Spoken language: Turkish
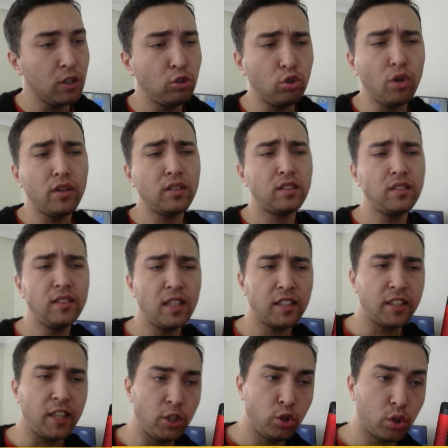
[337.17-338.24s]
Sonrasında
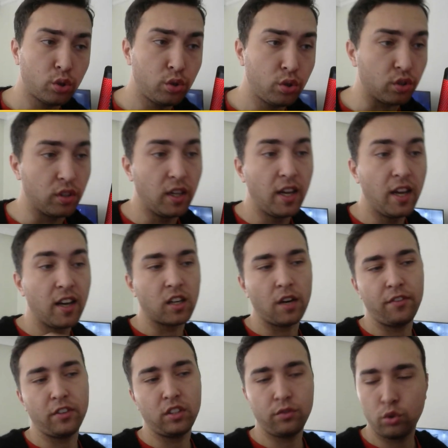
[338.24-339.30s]
Kenjoku'nun
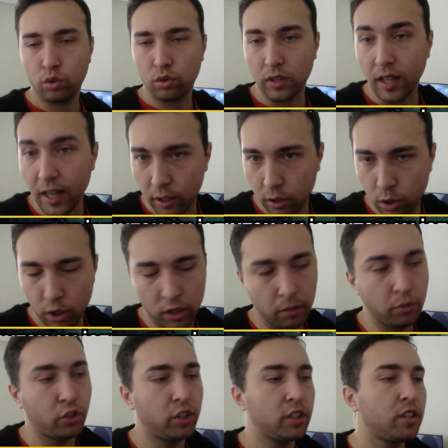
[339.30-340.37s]
kafası vücuttan ayrılıyor
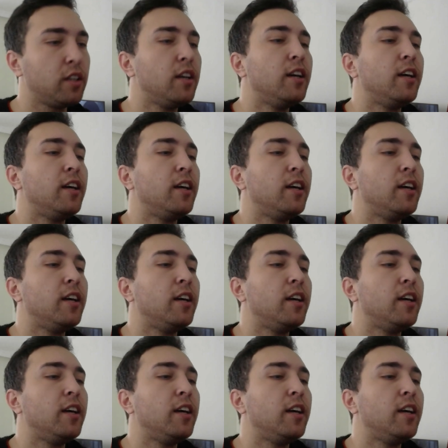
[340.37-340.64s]
demiştik.